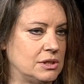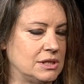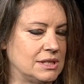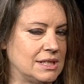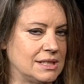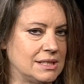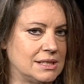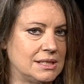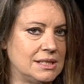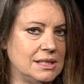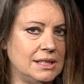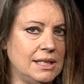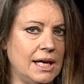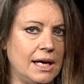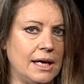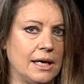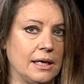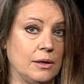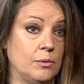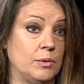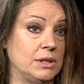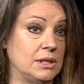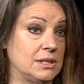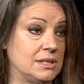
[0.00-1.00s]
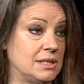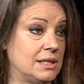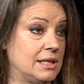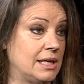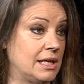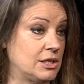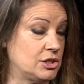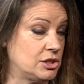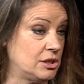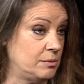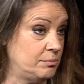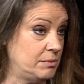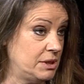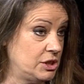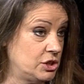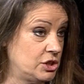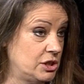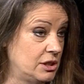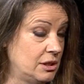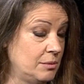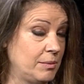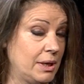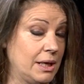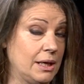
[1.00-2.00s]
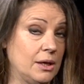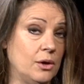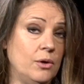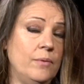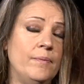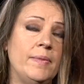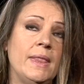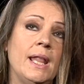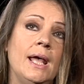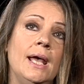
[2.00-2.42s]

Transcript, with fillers: di sazietà e quindi si riesce a mangiare meno.